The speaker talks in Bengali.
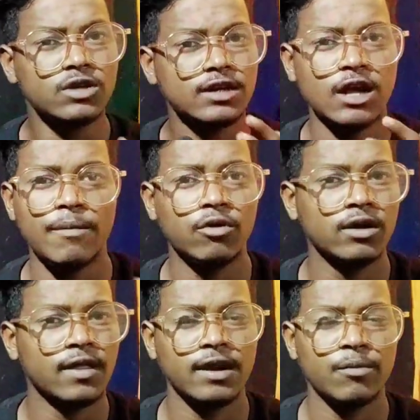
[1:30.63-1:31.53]
যারা সাপোর্ট
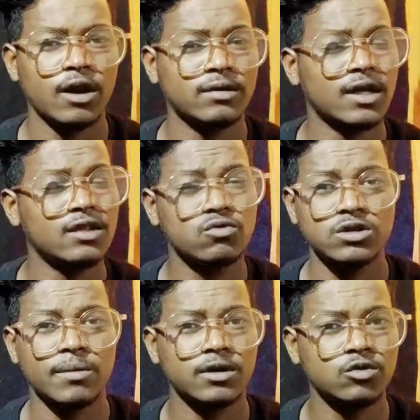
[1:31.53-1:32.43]
করে তাদের তাদের
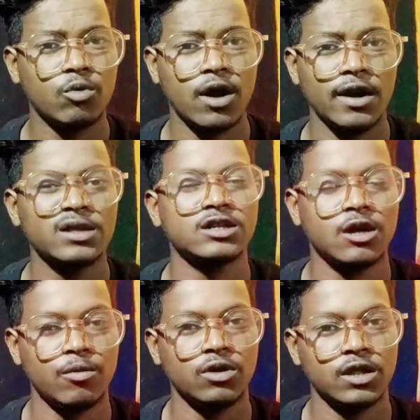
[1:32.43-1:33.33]
উদ্দেশ্যে আমার কিছু বলা নেই যারা
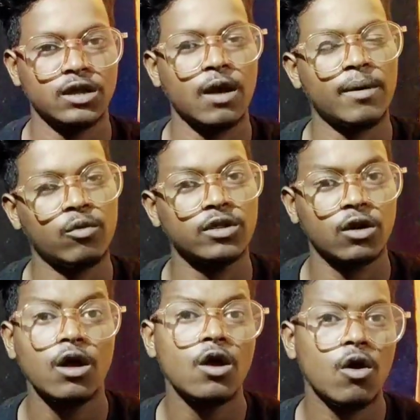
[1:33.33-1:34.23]
সাপোর্ট করে তাদেরকে আমার মন
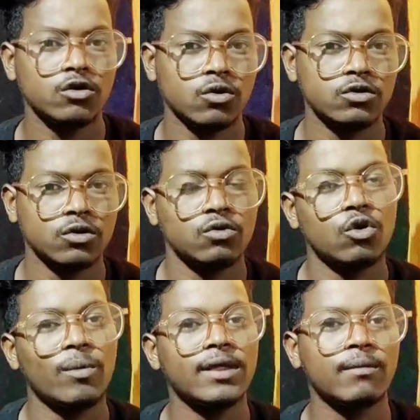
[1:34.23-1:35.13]
থেকে অসংখ্য অসংখ্য
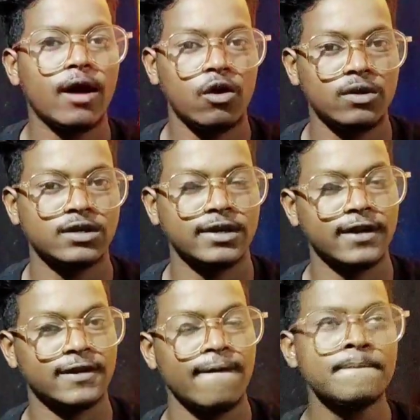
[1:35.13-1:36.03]
ধন্যবাদ এবং ভালোবাসা ঠিক
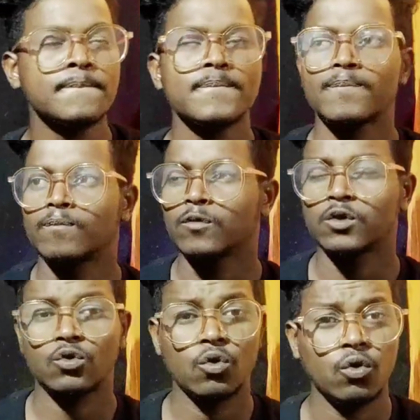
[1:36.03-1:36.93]
আছে
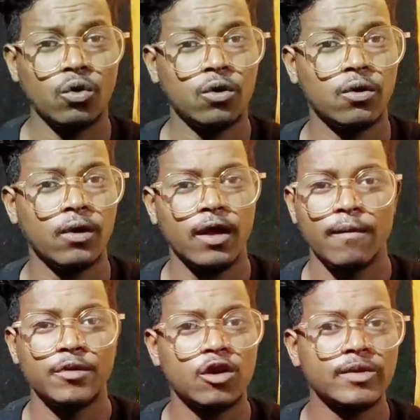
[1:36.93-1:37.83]
তো
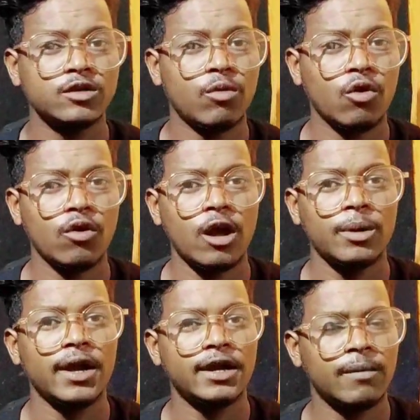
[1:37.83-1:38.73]
ভিডিও বেশি বড় করে
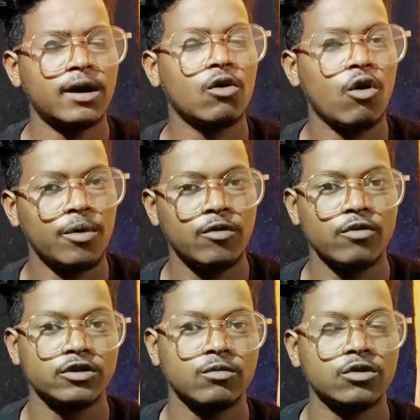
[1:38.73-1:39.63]
আপনি এটা আমার একটা কমেন্ট
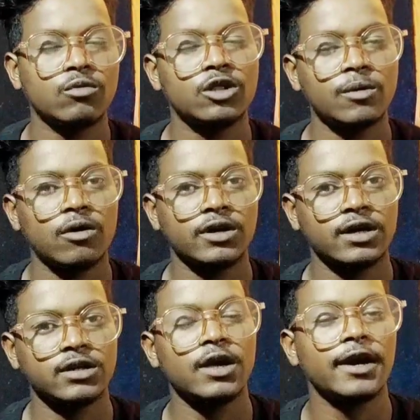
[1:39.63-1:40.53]
পোস্টের মতো বলতে পারো ঠিক
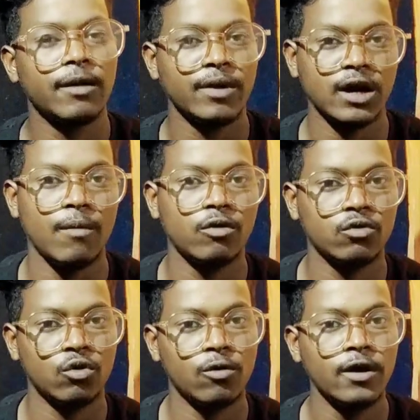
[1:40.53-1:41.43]
আছে এটা আমি একটা আপলোড
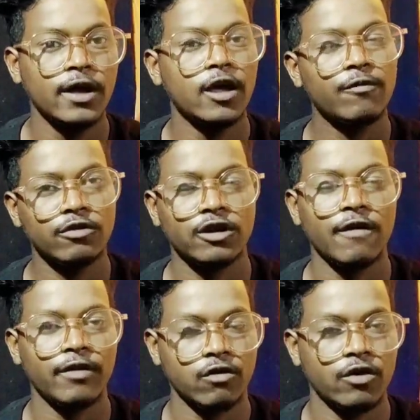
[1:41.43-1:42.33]
করবো এরপর থেকে
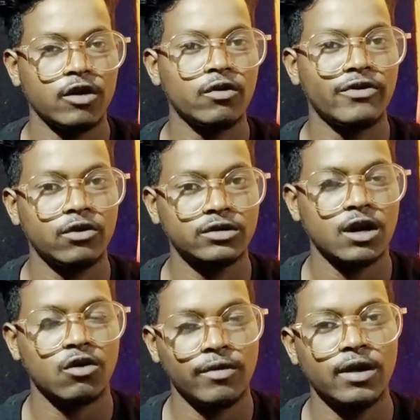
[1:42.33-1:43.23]
আমার কন্টিনিউ ভিডিও
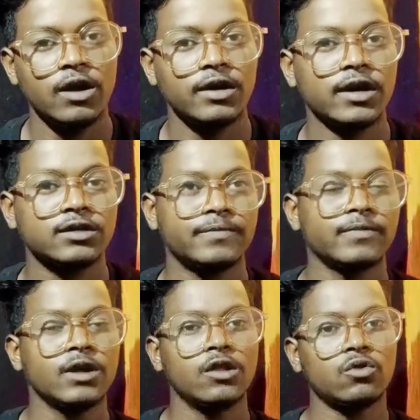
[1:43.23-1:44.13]
স্টার্ট হবে ঠিক আছে
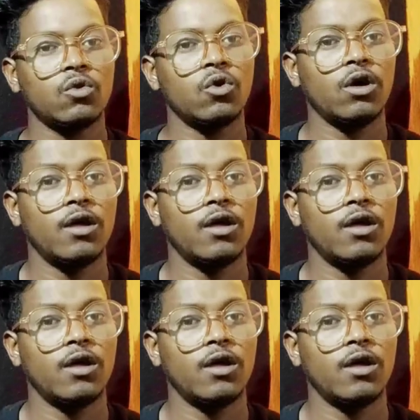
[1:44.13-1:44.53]
তো